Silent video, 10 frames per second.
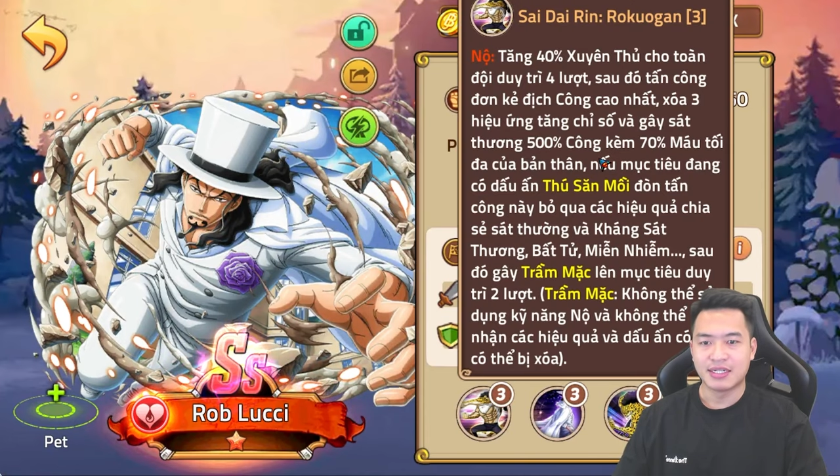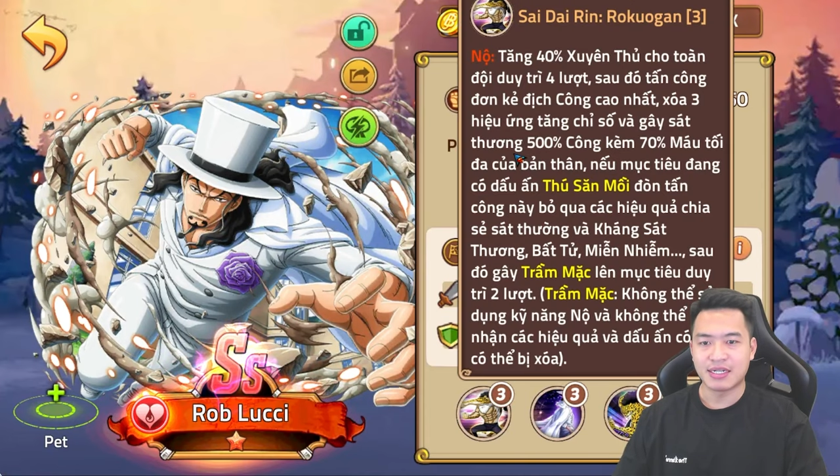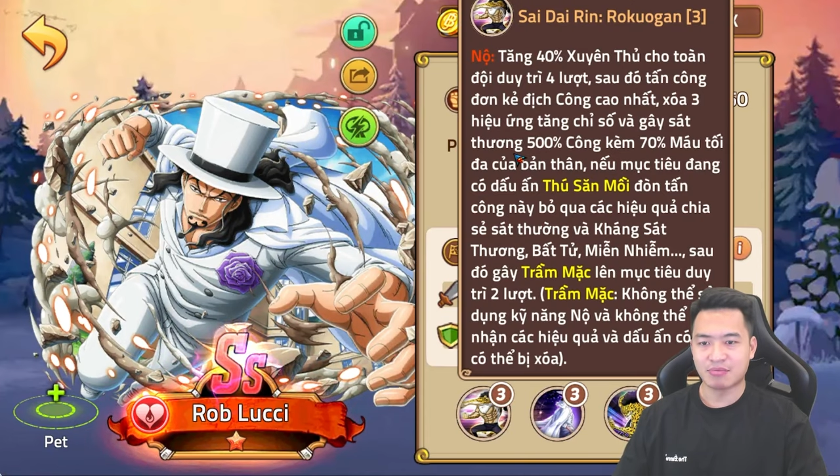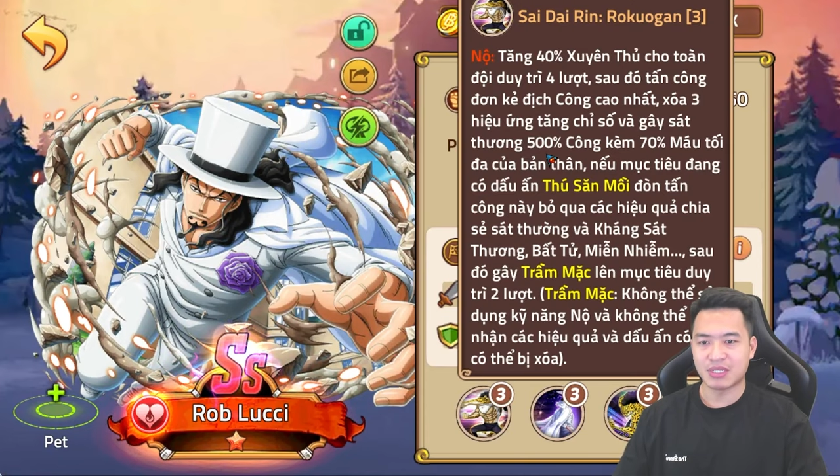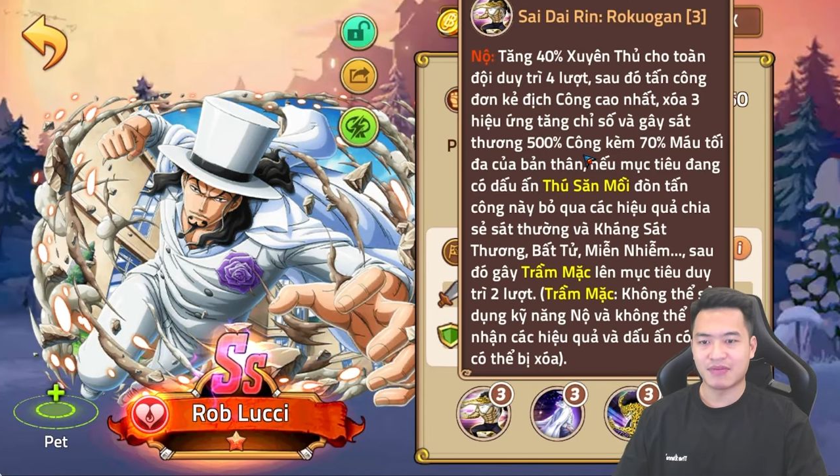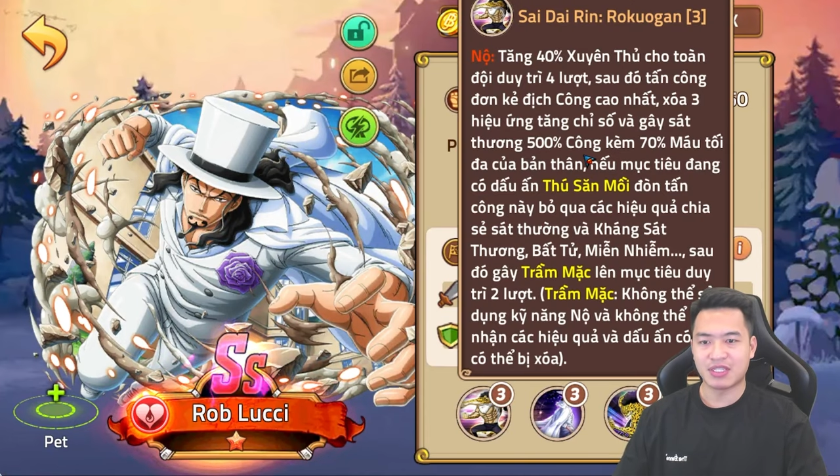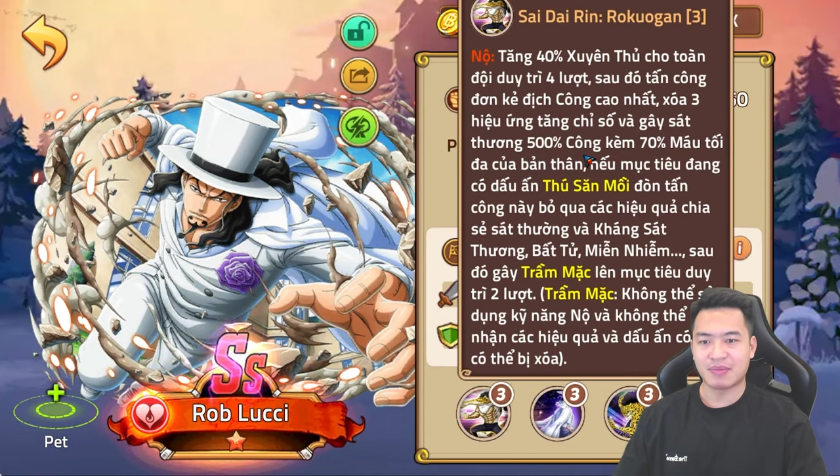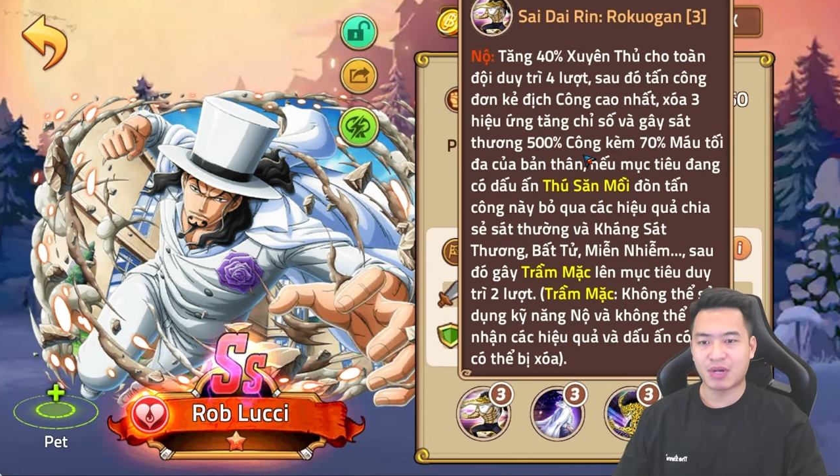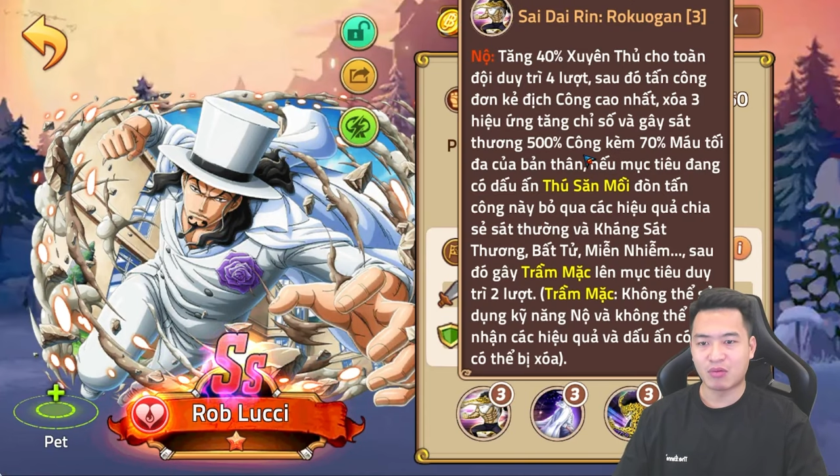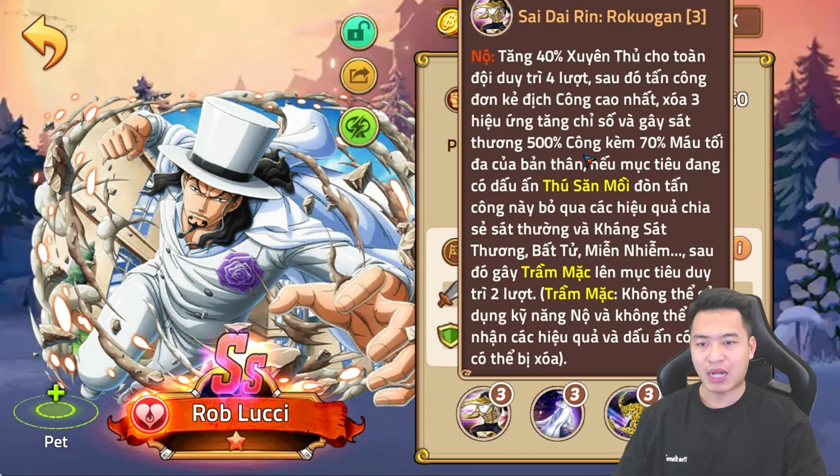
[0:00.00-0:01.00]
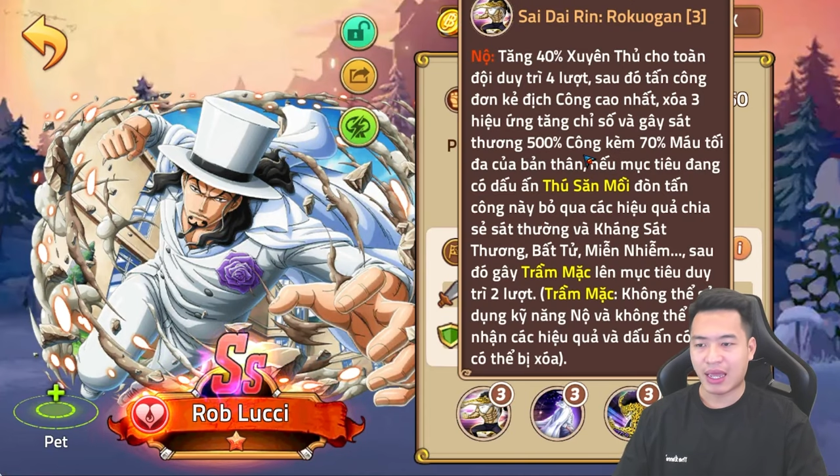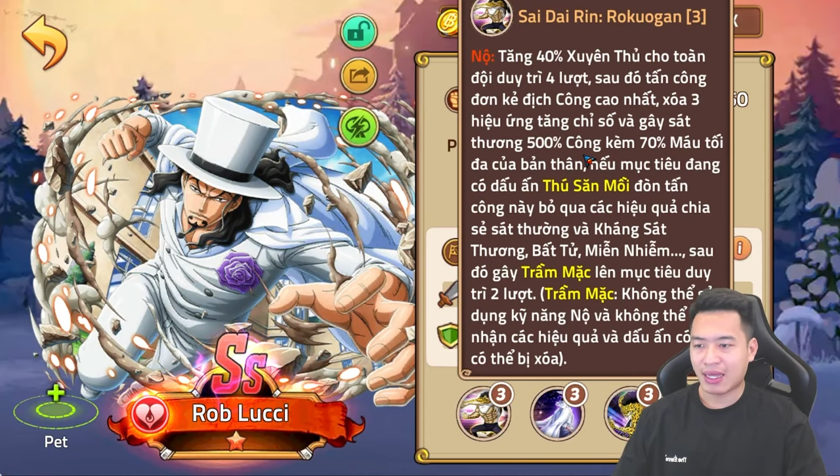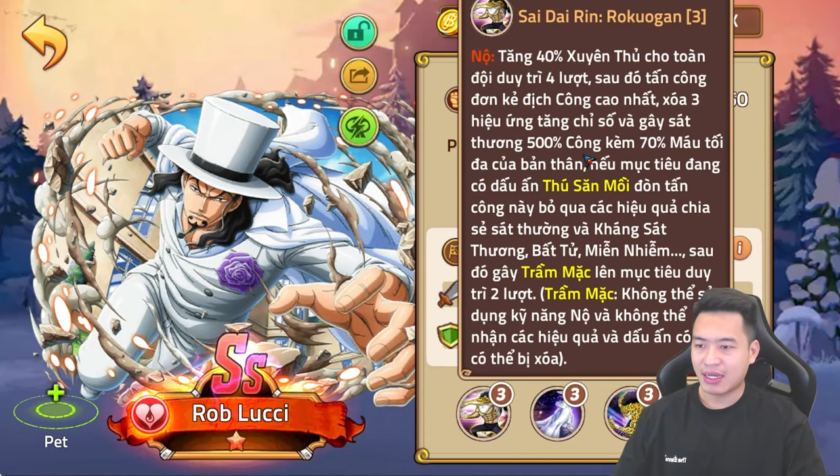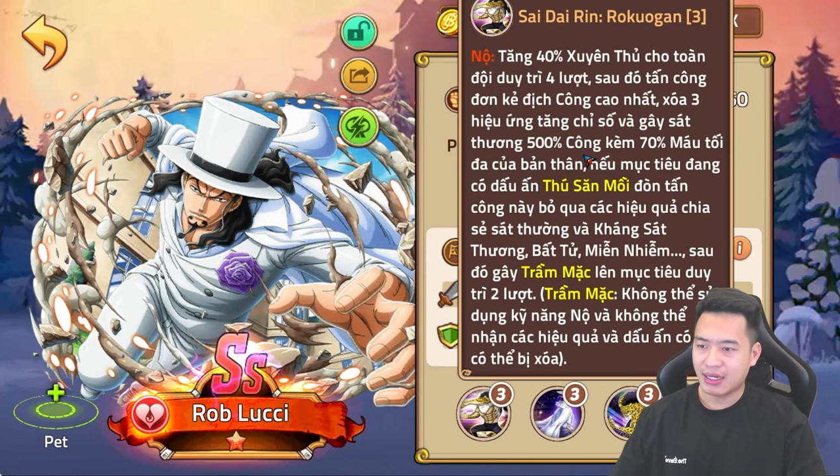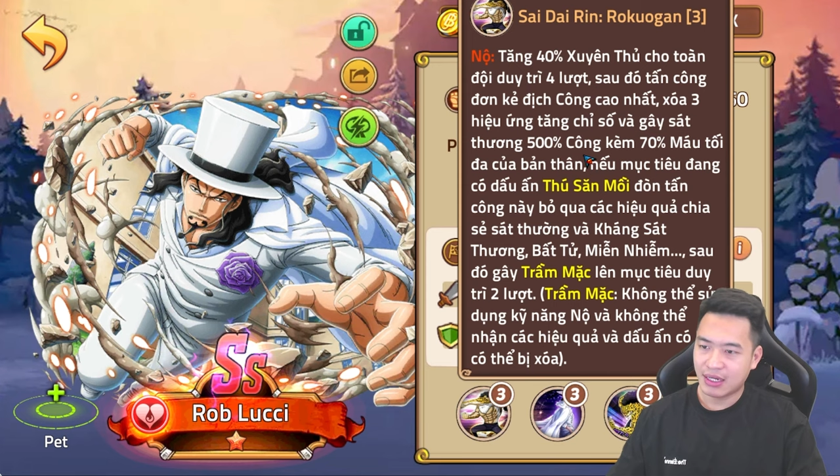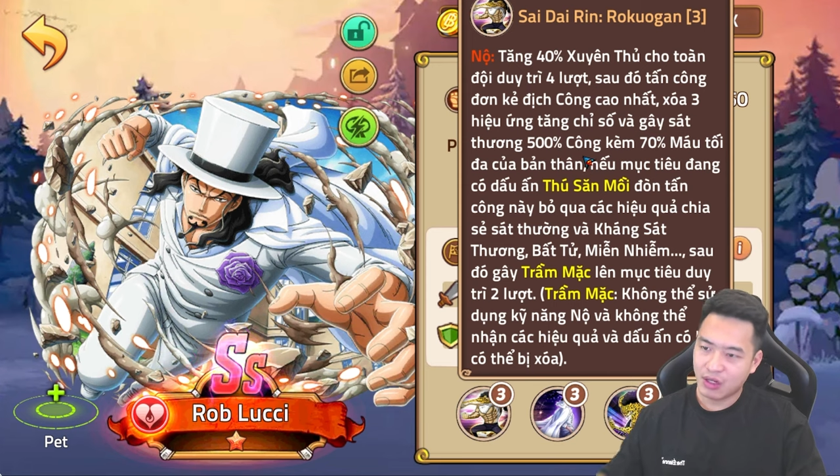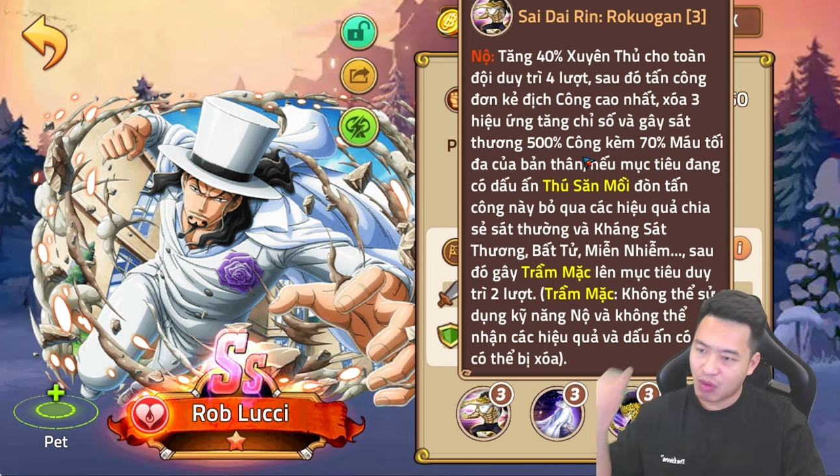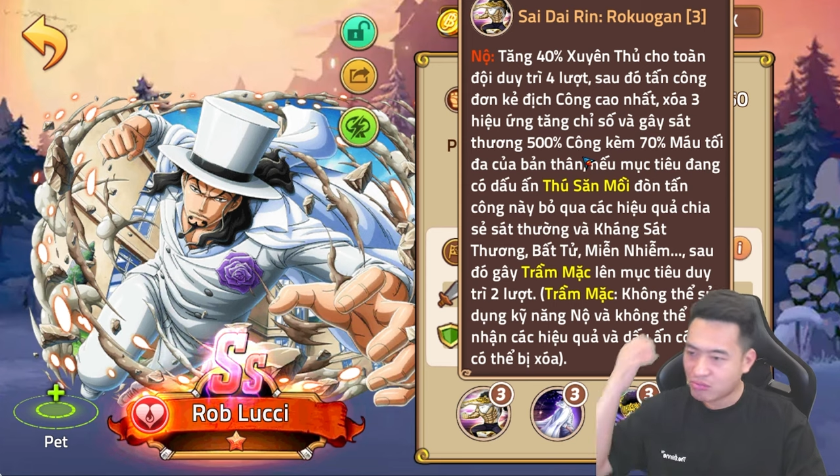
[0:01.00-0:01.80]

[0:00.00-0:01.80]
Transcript: 500% công này đúng